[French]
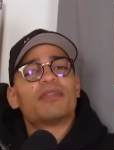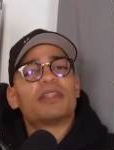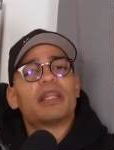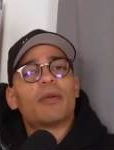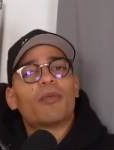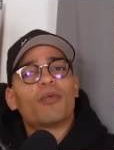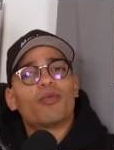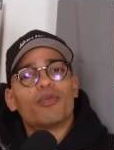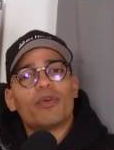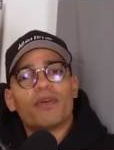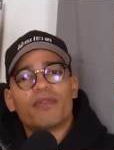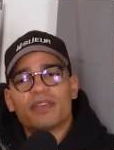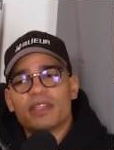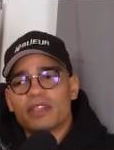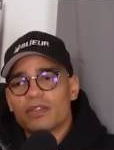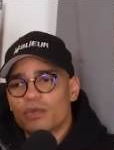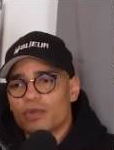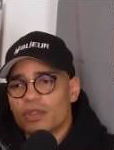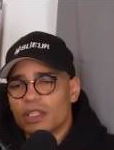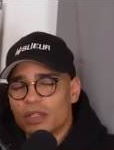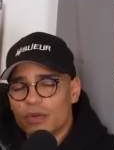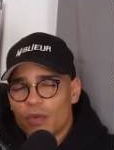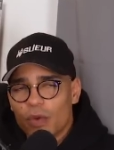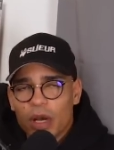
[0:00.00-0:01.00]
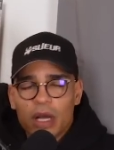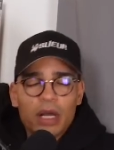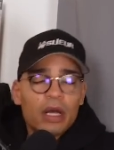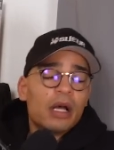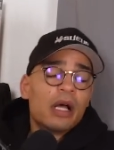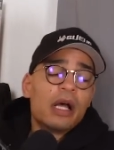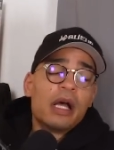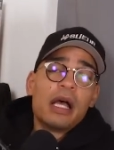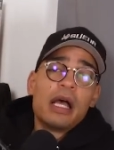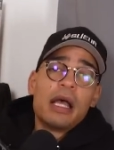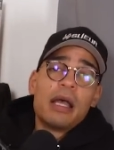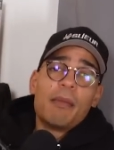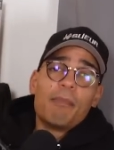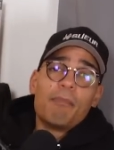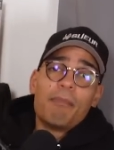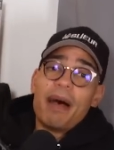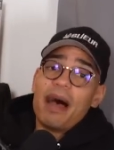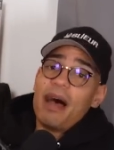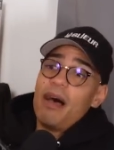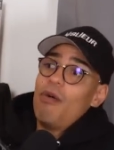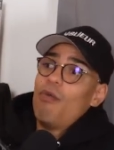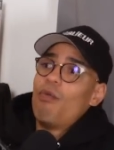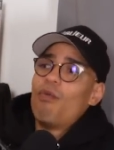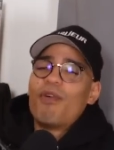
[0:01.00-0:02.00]
finalement l'UFC se dit quoi
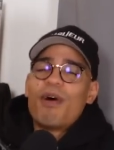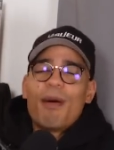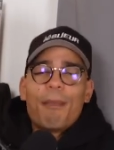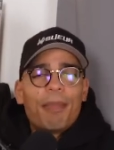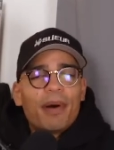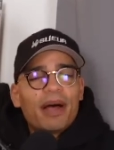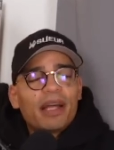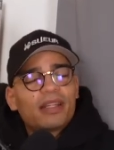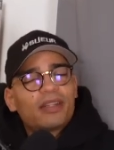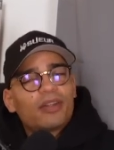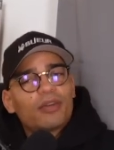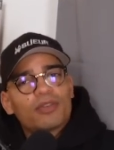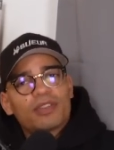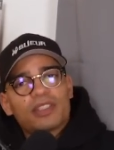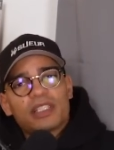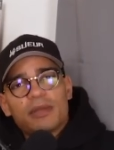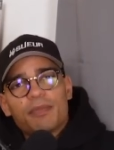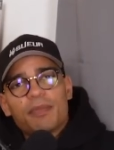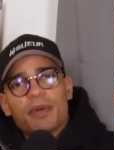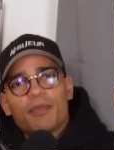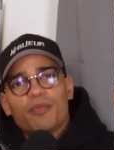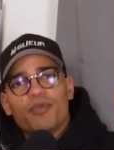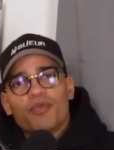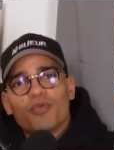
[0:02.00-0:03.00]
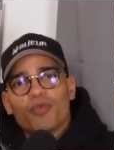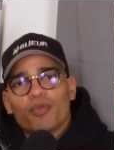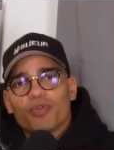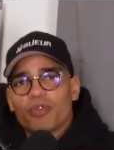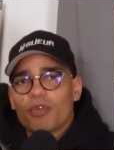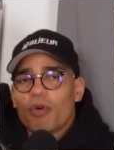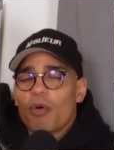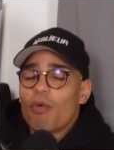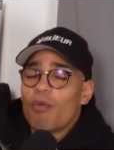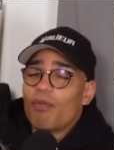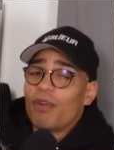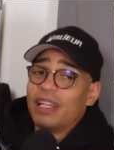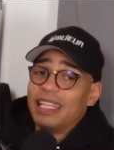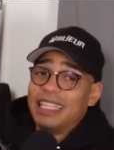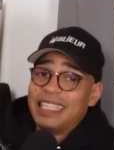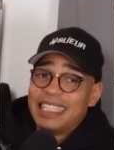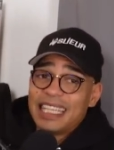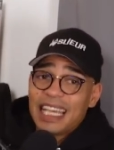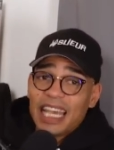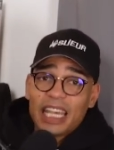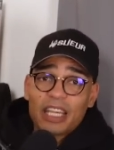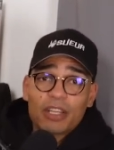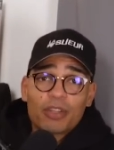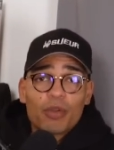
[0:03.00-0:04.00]
Bah on va pas attendre Stipe plus longtemps, on va
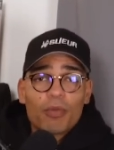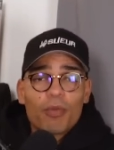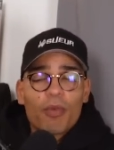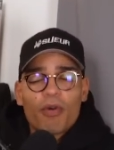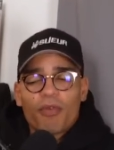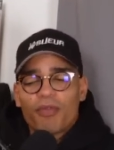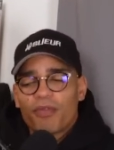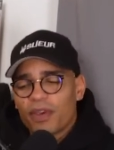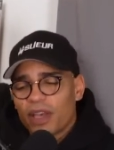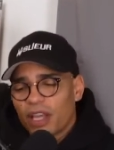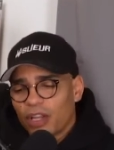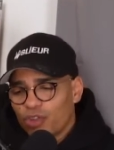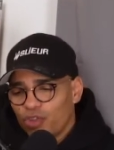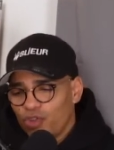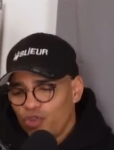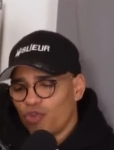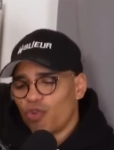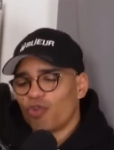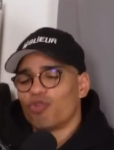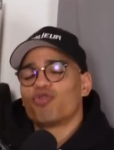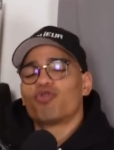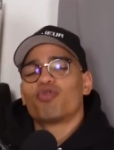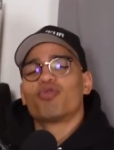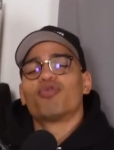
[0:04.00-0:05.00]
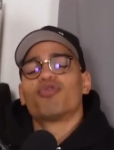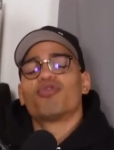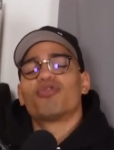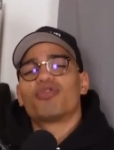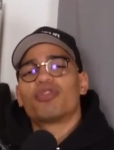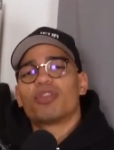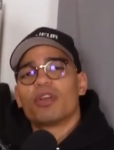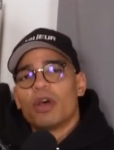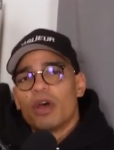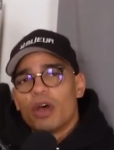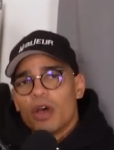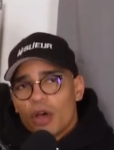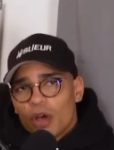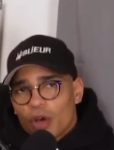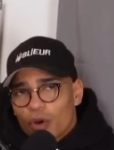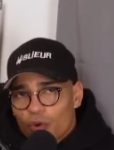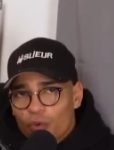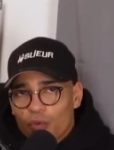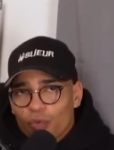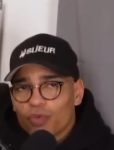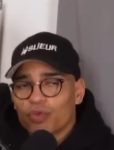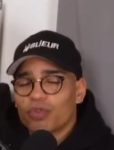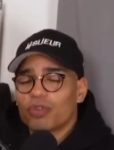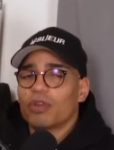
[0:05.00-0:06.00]
directement faire John Jones
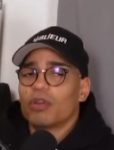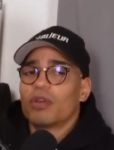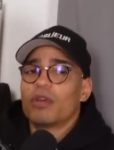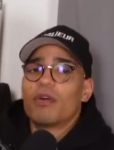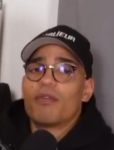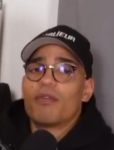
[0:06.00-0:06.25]
contre